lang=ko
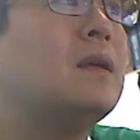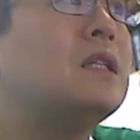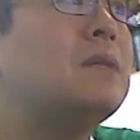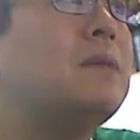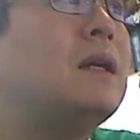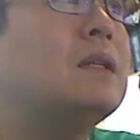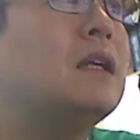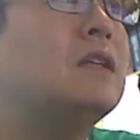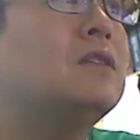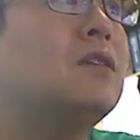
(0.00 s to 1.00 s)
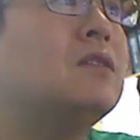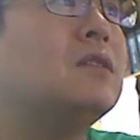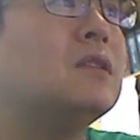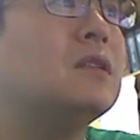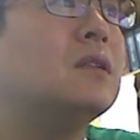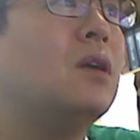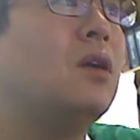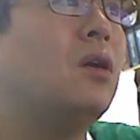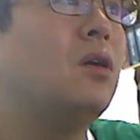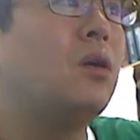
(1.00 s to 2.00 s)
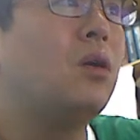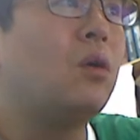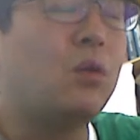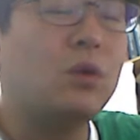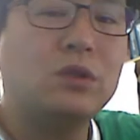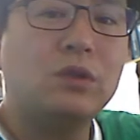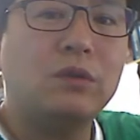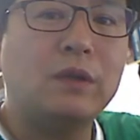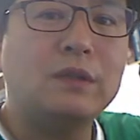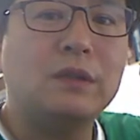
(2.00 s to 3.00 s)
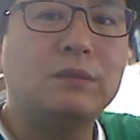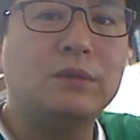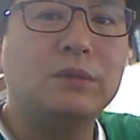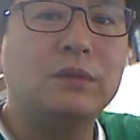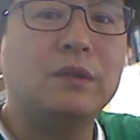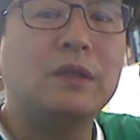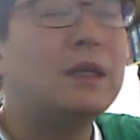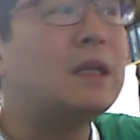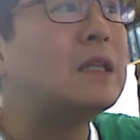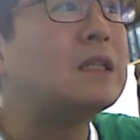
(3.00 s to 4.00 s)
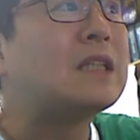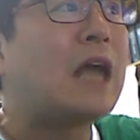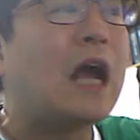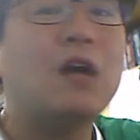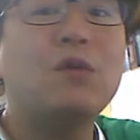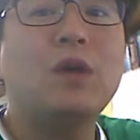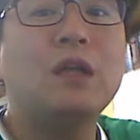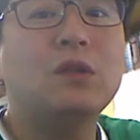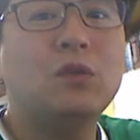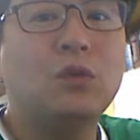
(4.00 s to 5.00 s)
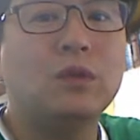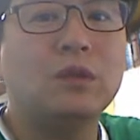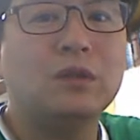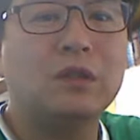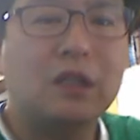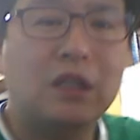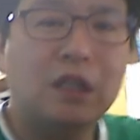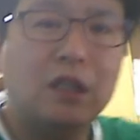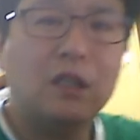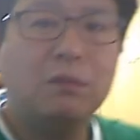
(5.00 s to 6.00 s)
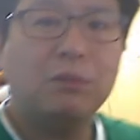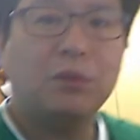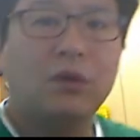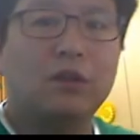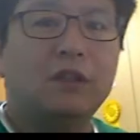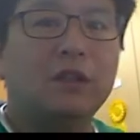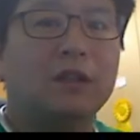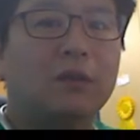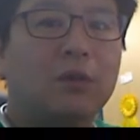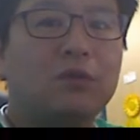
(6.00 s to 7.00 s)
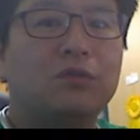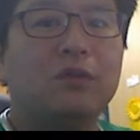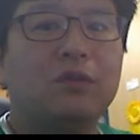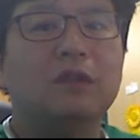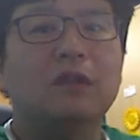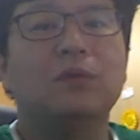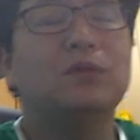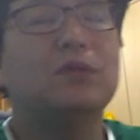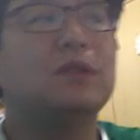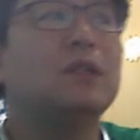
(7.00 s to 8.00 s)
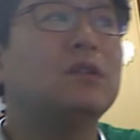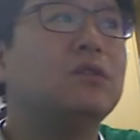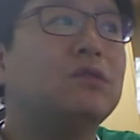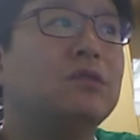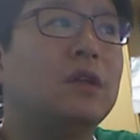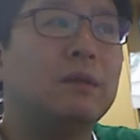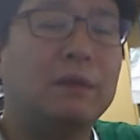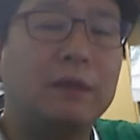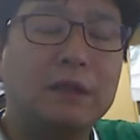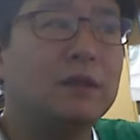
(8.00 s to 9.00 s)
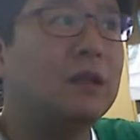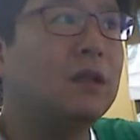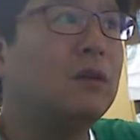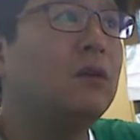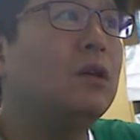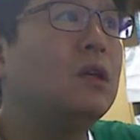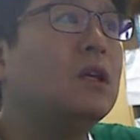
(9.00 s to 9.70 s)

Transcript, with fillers: 지방색전증, 골절 환자분들, 장관골, 특히 긴 뼈를 골수광내 고정을 하는 경우가 있는데요.